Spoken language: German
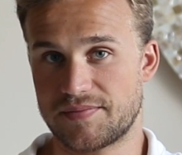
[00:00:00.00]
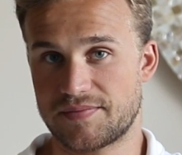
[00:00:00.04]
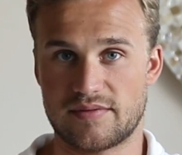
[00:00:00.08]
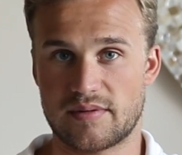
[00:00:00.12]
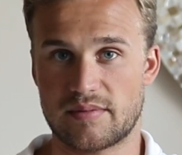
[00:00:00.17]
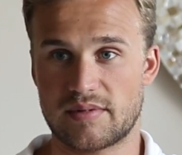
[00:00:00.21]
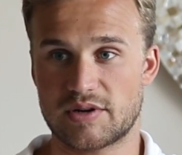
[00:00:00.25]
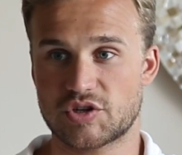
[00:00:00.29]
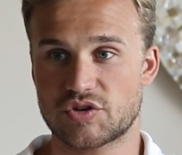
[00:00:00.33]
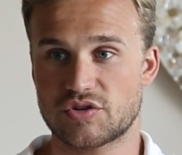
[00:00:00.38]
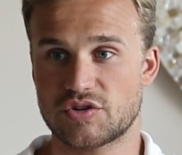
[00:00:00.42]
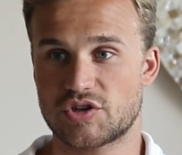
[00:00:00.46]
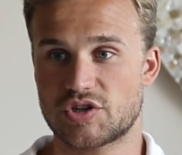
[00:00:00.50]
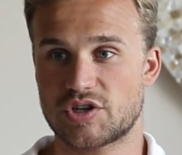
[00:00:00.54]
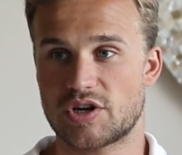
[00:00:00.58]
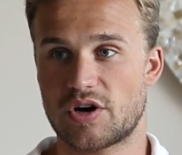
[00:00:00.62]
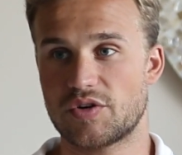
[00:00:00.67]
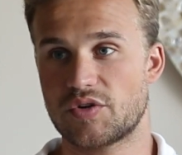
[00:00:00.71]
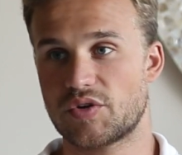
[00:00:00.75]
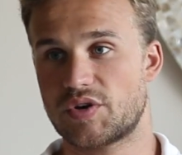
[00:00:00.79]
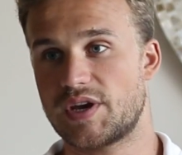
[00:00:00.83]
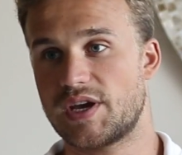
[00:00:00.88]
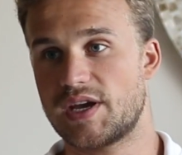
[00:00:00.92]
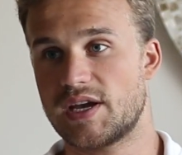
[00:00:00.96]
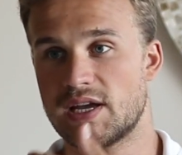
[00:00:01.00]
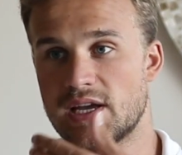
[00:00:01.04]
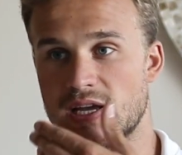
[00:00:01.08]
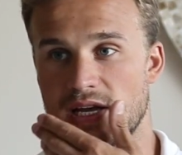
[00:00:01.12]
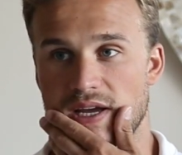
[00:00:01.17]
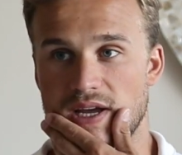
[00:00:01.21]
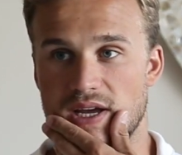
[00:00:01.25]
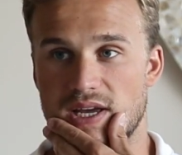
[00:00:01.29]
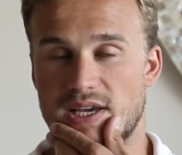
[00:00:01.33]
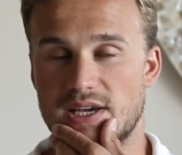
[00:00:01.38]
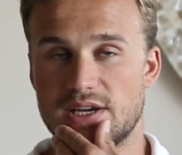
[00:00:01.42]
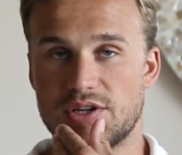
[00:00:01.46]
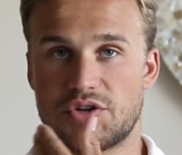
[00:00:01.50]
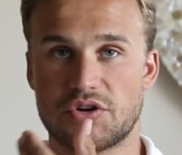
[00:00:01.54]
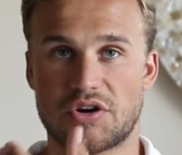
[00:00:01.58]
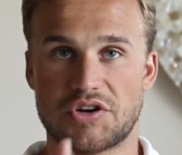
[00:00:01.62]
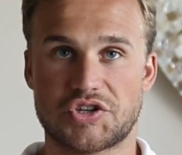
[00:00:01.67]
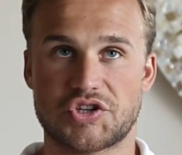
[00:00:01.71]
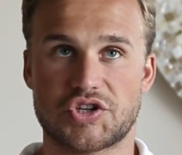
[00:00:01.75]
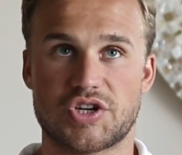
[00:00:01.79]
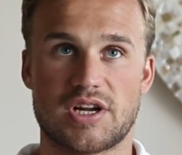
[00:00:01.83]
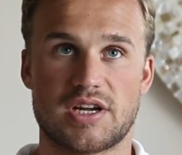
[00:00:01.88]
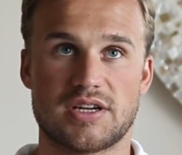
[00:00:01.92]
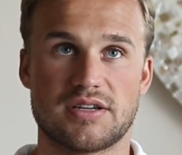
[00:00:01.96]
Wenn man schon schaut, okay, hier in
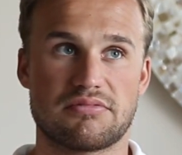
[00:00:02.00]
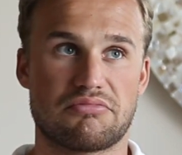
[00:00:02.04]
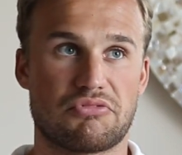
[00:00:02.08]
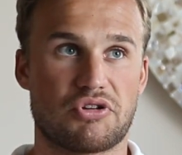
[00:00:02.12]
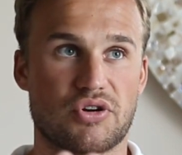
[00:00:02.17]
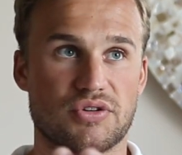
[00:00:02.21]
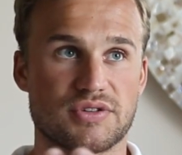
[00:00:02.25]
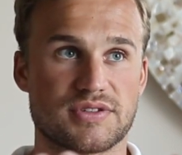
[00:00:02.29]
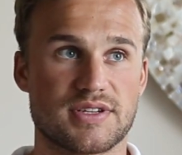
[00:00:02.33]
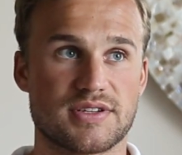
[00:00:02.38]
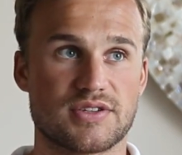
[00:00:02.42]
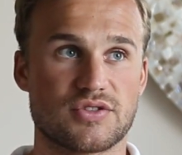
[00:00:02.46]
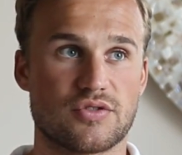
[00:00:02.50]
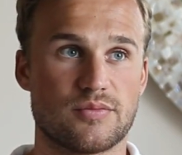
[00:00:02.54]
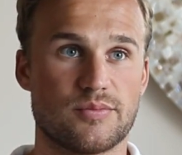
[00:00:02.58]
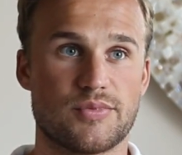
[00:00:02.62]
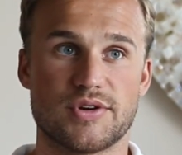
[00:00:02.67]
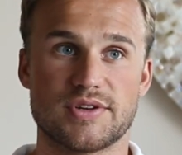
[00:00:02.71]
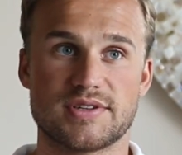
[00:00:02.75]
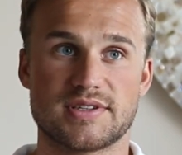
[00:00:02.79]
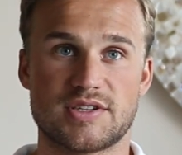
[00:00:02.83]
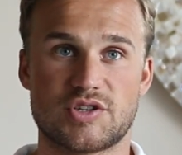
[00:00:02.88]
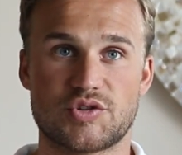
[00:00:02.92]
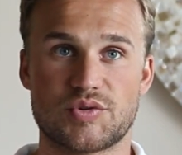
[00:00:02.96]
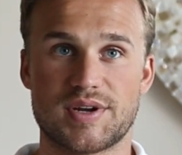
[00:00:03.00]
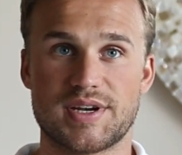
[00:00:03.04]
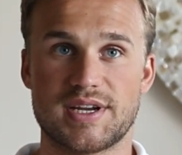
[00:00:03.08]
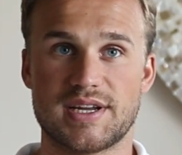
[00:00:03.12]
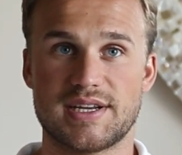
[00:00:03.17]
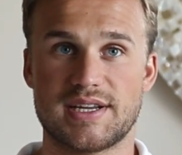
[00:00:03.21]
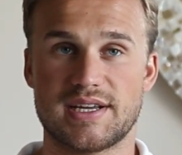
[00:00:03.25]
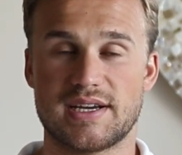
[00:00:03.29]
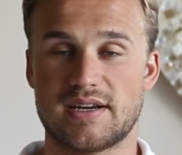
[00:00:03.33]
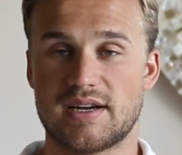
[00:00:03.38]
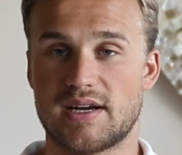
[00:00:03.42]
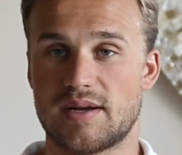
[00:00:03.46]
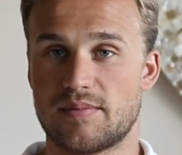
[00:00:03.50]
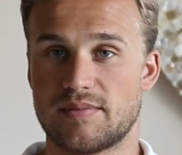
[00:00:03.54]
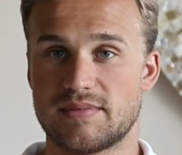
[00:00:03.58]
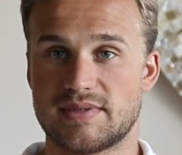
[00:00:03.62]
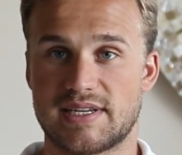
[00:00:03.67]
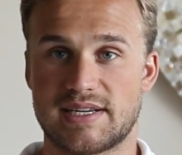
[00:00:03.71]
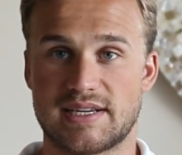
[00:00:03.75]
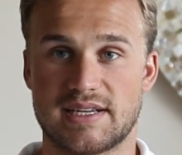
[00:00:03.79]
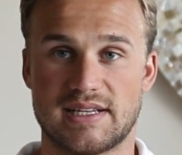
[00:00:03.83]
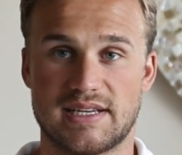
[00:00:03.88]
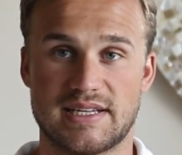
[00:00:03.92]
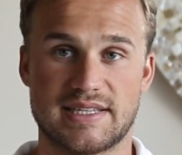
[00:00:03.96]
Deutschland kostet so ein Personal Trainer, der
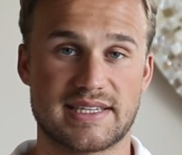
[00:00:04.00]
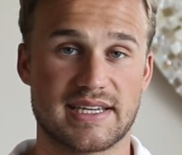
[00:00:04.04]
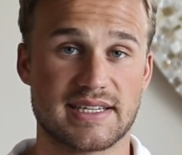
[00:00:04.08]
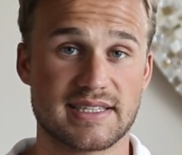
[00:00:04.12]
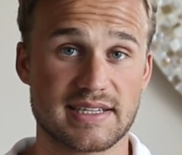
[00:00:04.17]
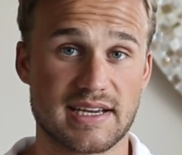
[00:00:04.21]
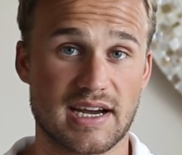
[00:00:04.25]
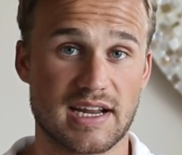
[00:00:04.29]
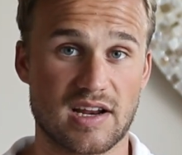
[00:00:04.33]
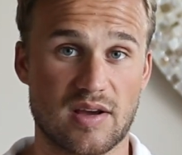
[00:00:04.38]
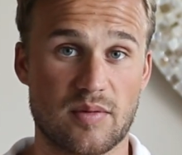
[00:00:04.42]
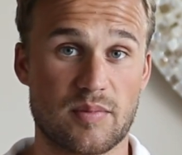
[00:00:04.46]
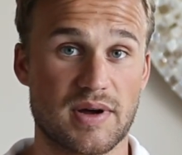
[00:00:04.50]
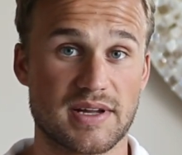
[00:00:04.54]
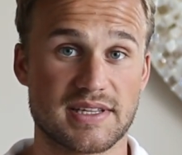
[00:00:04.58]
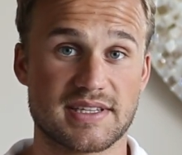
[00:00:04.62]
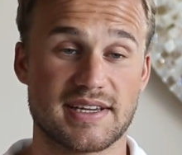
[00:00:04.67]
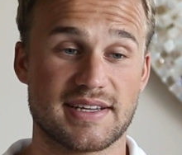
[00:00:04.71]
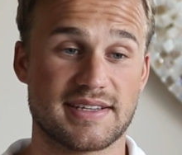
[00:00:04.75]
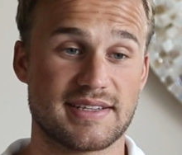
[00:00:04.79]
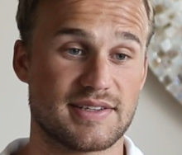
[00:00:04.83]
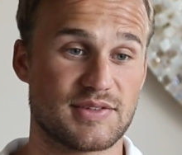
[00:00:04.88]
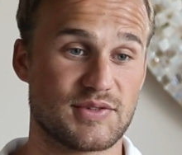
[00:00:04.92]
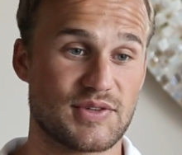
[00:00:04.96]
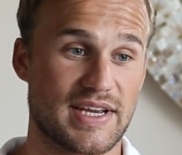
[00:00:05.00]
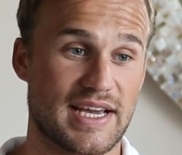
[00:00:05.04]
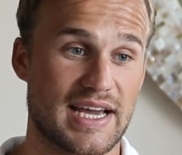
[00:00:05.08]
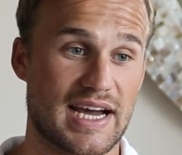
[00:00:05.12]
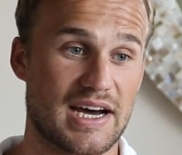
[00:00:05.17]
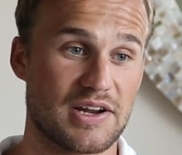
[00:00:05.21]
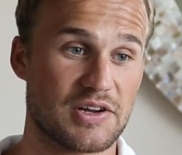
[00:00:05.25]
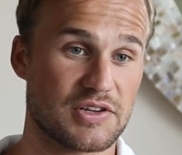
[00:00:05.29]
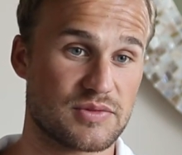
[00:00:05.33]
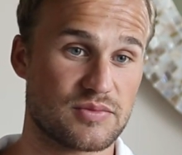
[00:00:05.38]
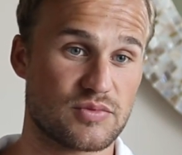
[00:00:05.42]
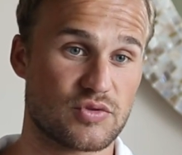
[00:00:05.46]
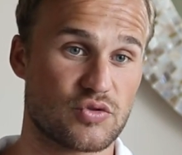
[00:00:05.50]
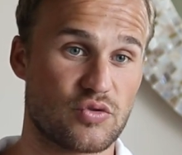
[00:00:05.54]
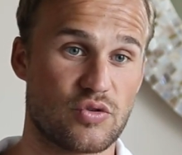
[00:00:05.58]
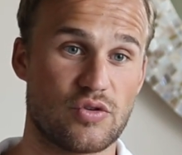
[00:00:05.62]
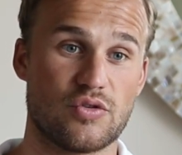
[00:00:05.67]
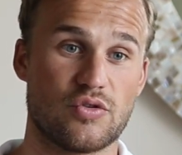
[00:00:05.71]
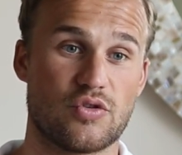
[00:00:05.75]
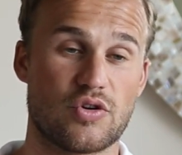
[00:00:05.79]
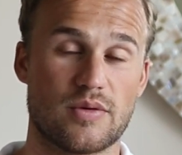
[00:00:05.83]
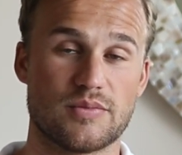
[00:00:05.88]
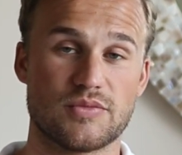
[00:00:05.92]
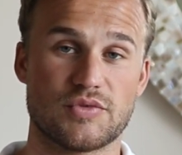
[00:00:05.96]
seine Lizenz gerade gemacht hat, also der gerade aus dem
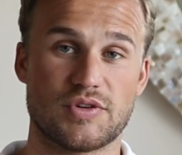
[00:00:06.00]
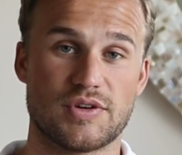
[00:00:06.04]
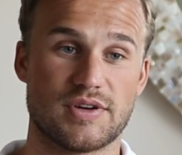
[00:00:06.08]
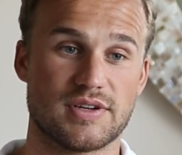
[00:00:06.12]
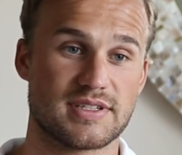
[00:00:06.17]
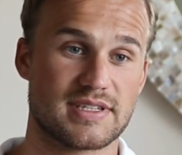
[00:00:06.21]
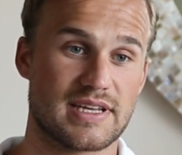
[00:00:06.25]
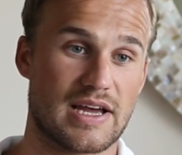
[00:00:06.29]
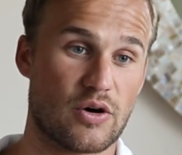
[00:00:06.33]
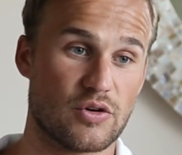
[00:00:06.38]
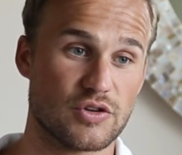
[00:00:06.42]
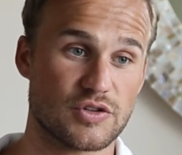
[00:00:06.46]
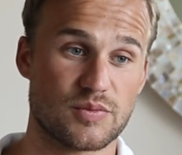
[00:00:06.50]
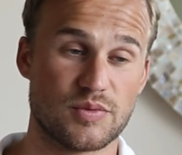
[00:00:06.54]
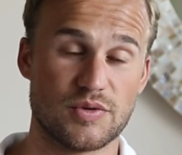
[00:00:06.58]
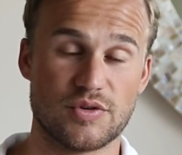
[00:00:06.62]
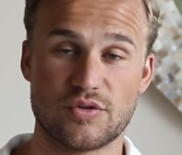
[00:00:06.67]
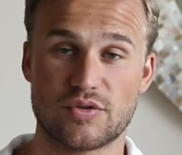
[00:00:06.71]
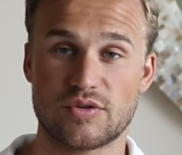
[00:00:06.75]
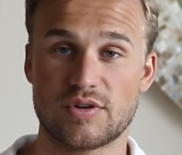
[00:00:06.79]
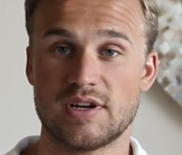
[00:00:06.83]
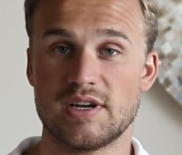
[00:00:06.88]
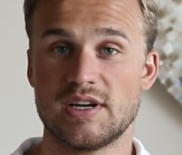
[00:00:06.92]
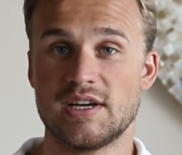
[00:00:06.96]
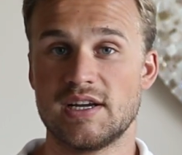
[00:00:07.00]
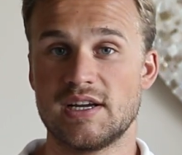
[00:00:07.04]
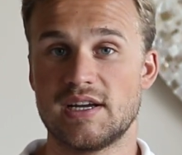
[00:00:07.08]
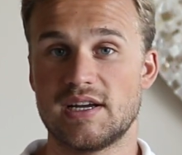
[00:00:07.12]
Studium kommt oder aus der Ausbildung,